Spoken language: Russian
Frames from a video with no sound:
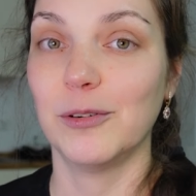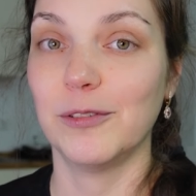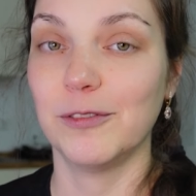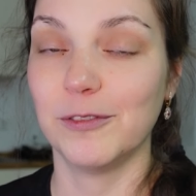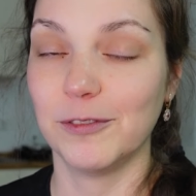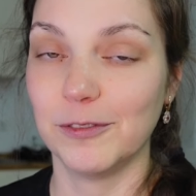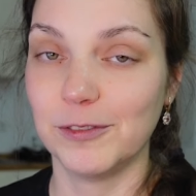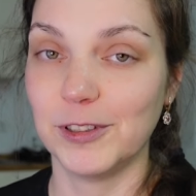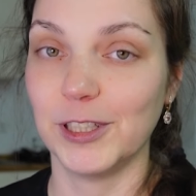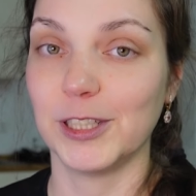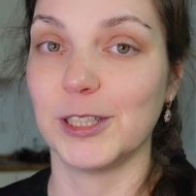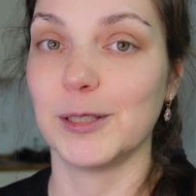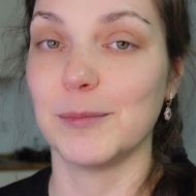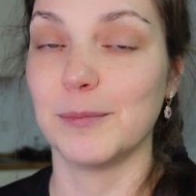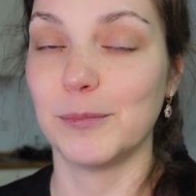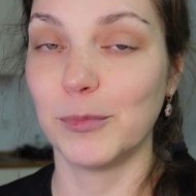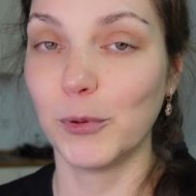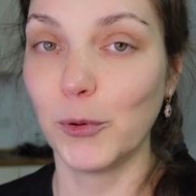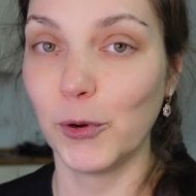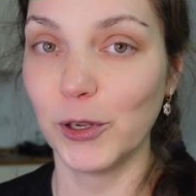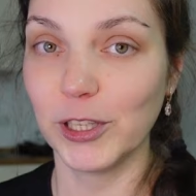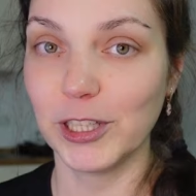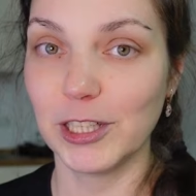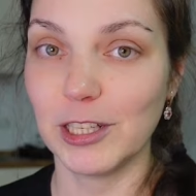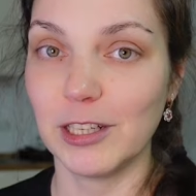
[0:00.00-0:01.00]
в этом
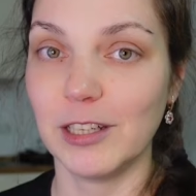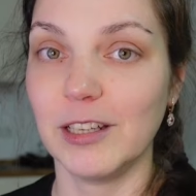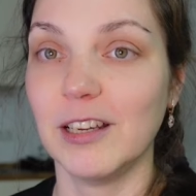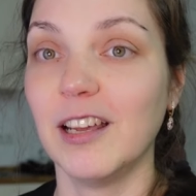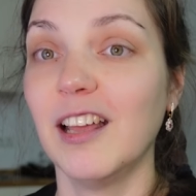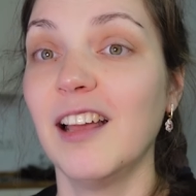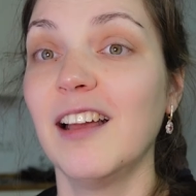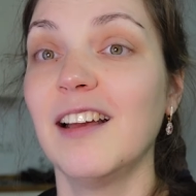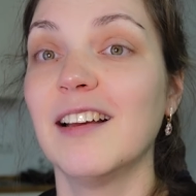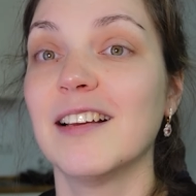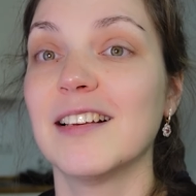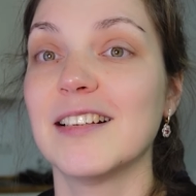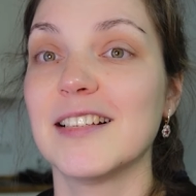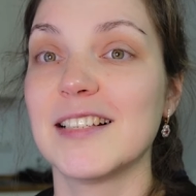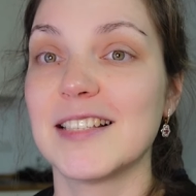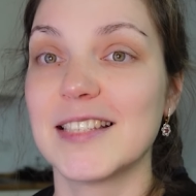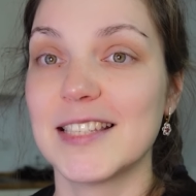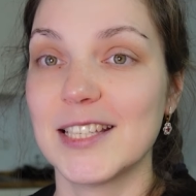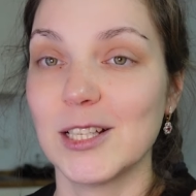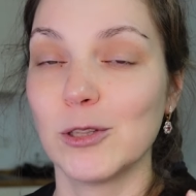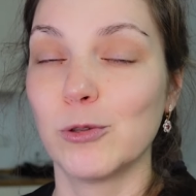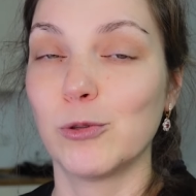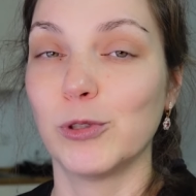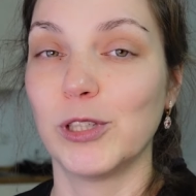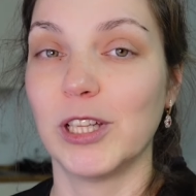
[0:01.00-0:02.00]
брокере.
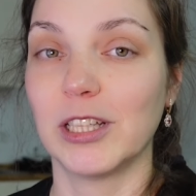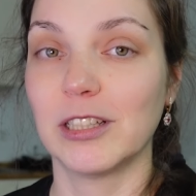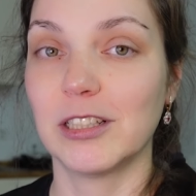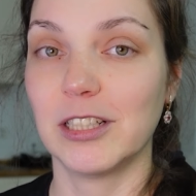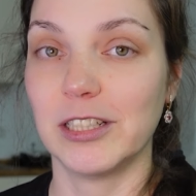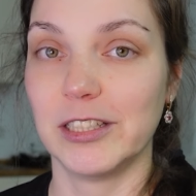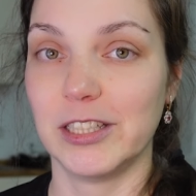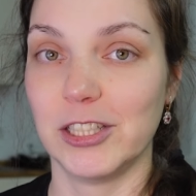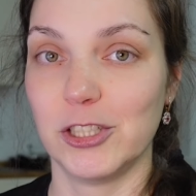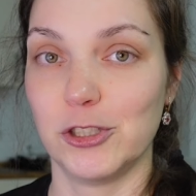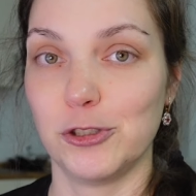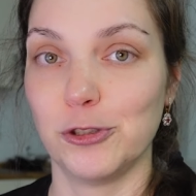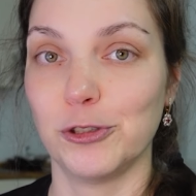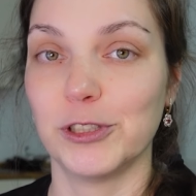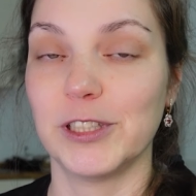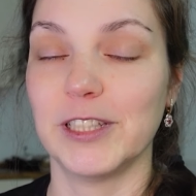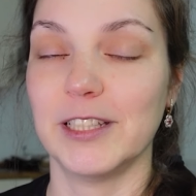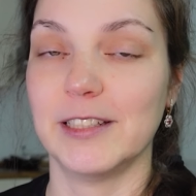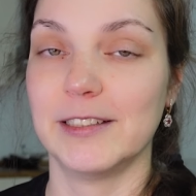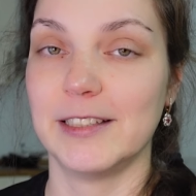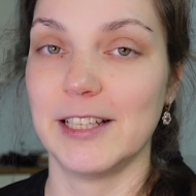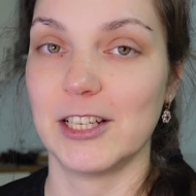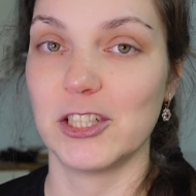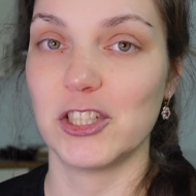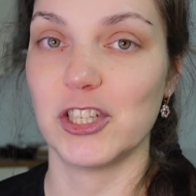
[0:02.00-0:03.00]
Ссылку на открытие счета
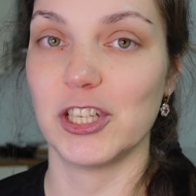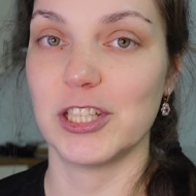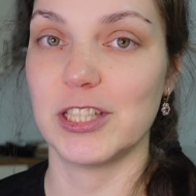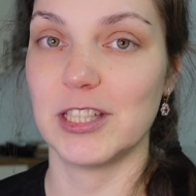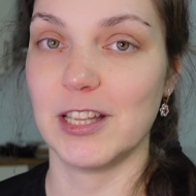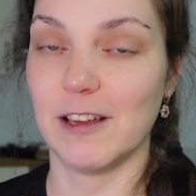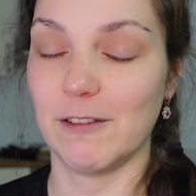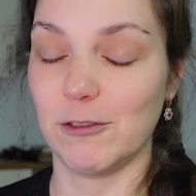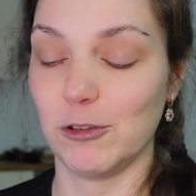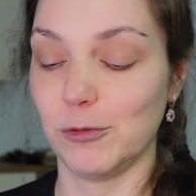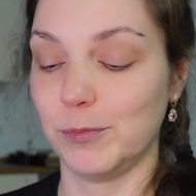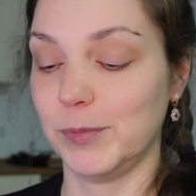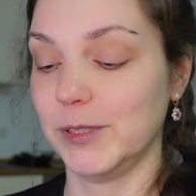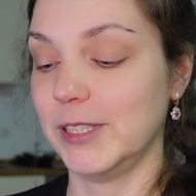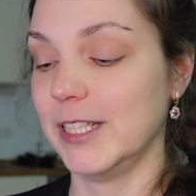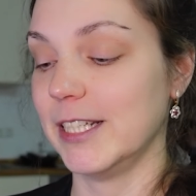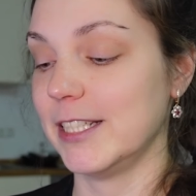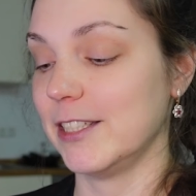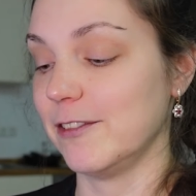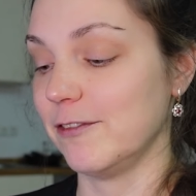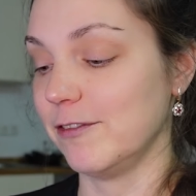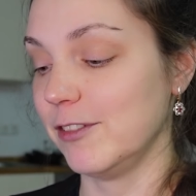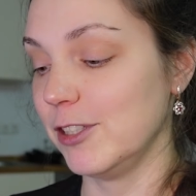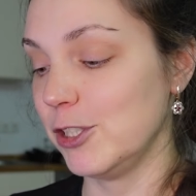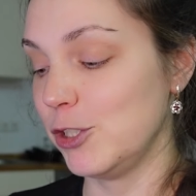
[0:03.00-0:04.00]
я также оставлю под
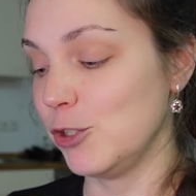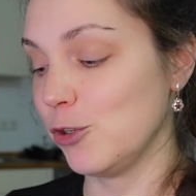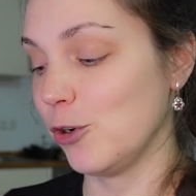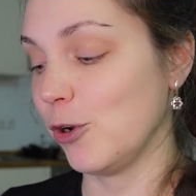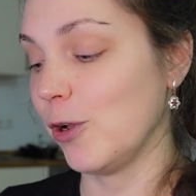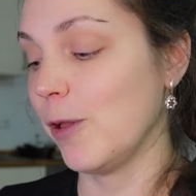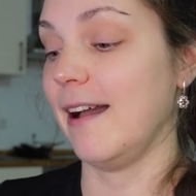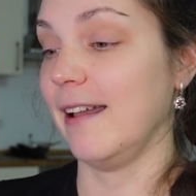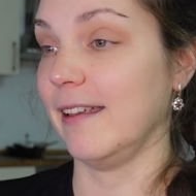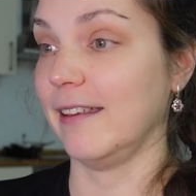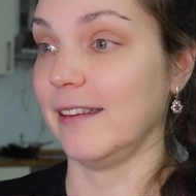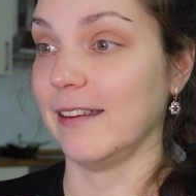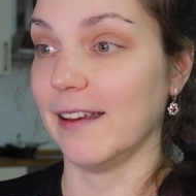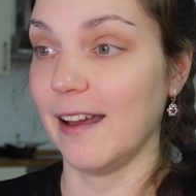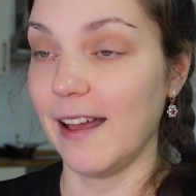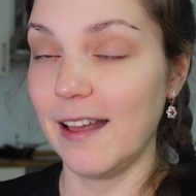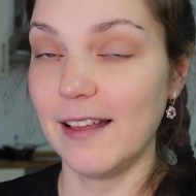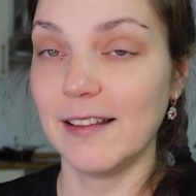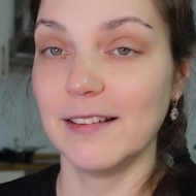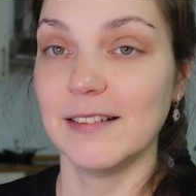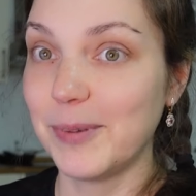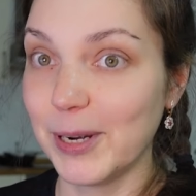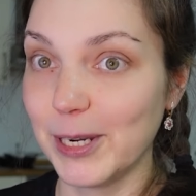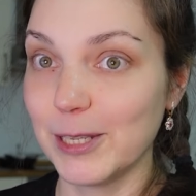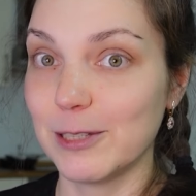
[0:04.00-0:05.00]
этим видео. А
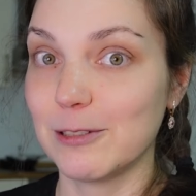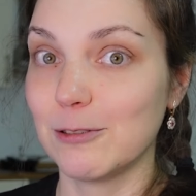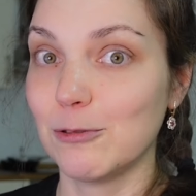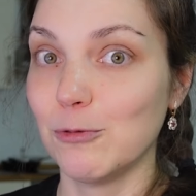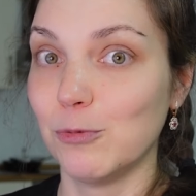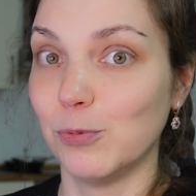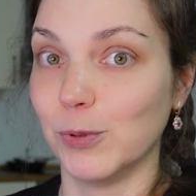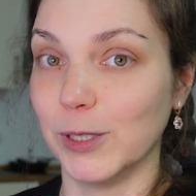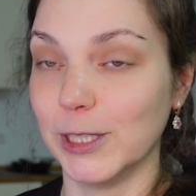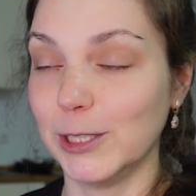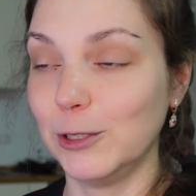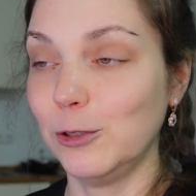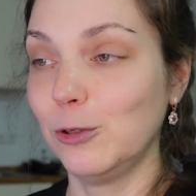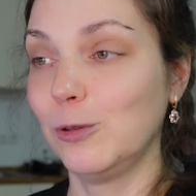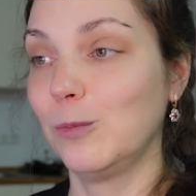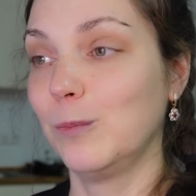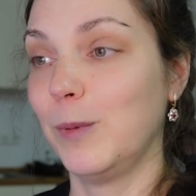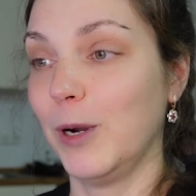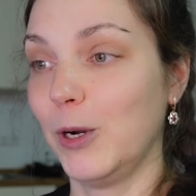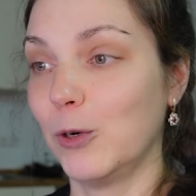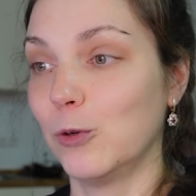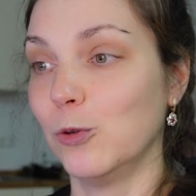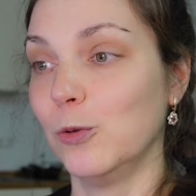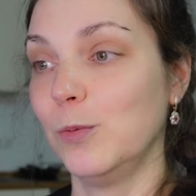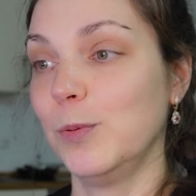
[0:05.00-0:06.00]
я приступаю к
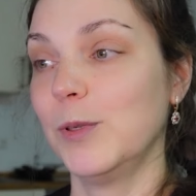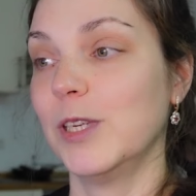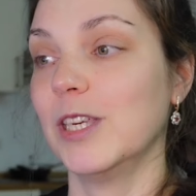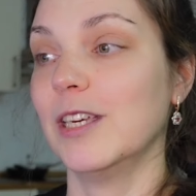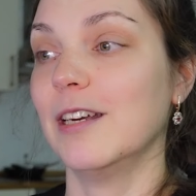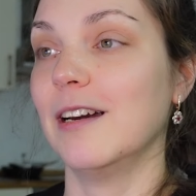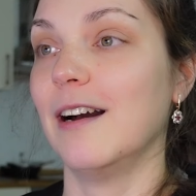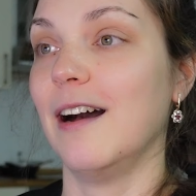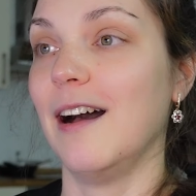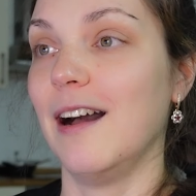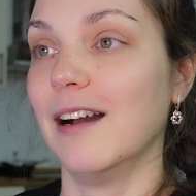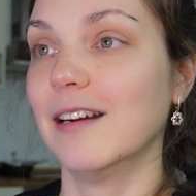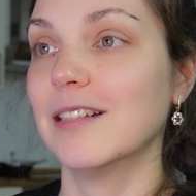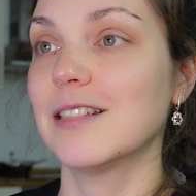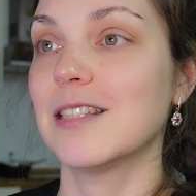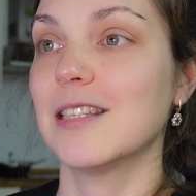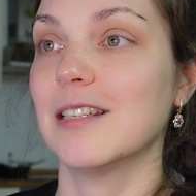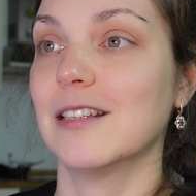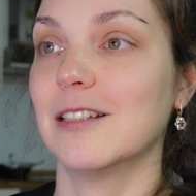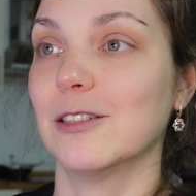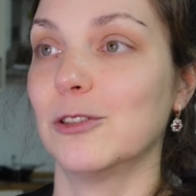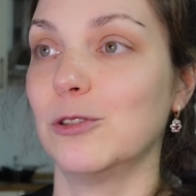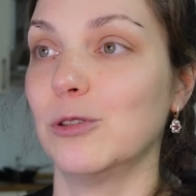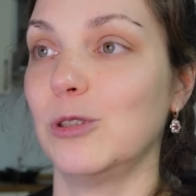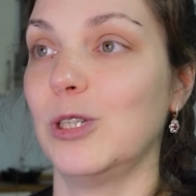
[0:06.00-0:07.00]
покупке
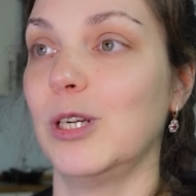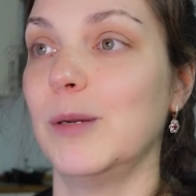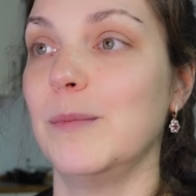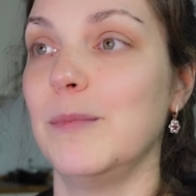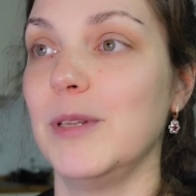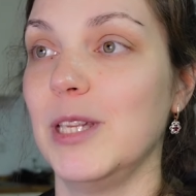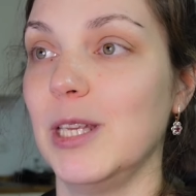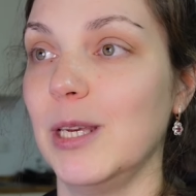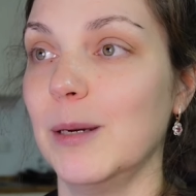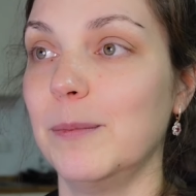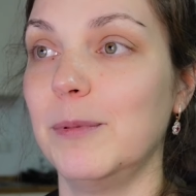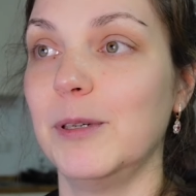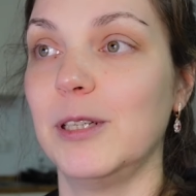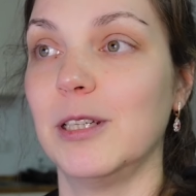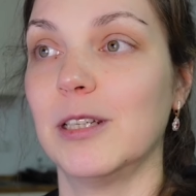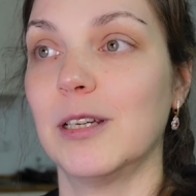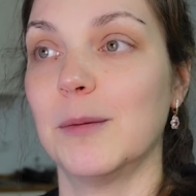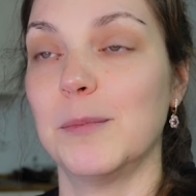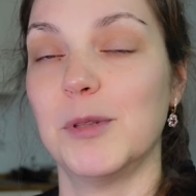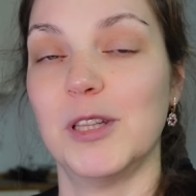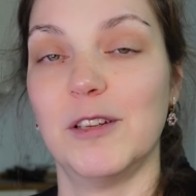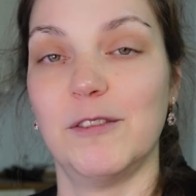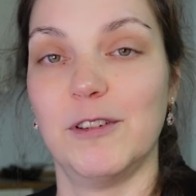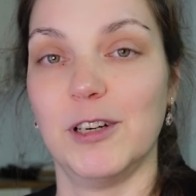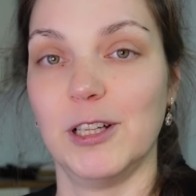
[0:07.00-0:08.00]
акций, которые мне
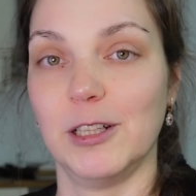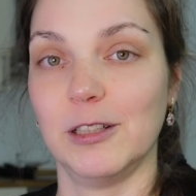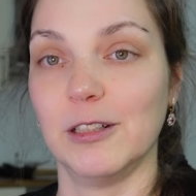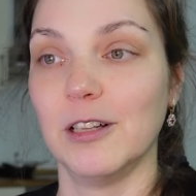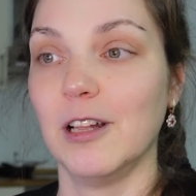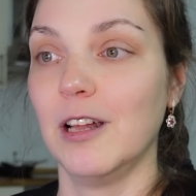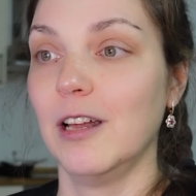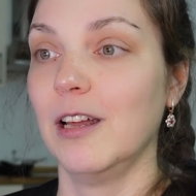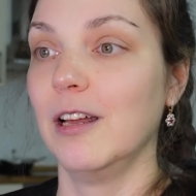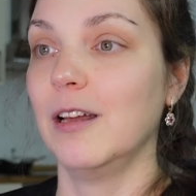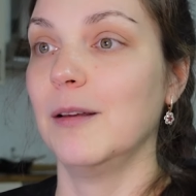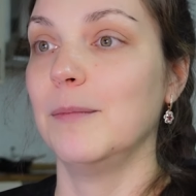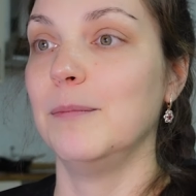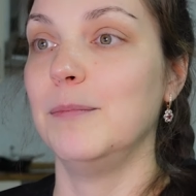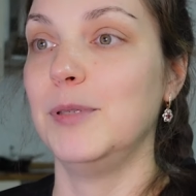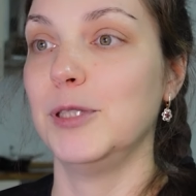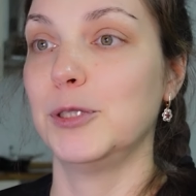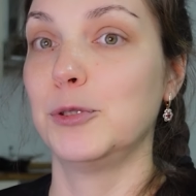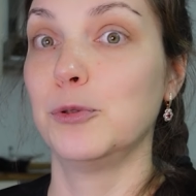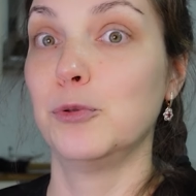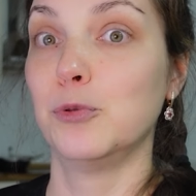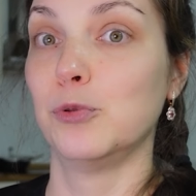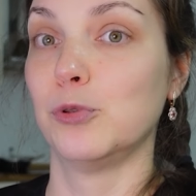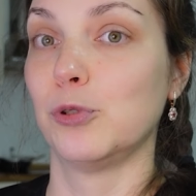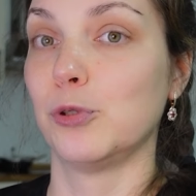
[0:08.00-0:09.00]
порекомендовал
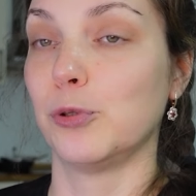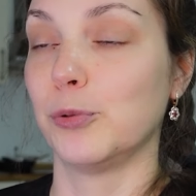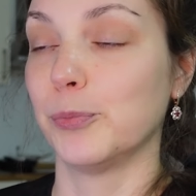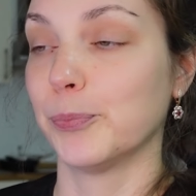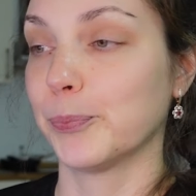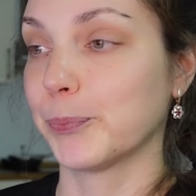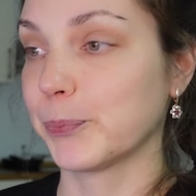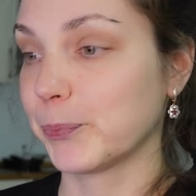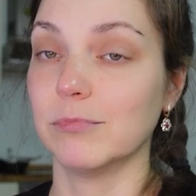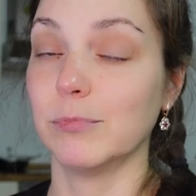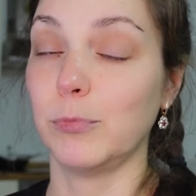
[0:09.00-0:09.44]
Битгуру.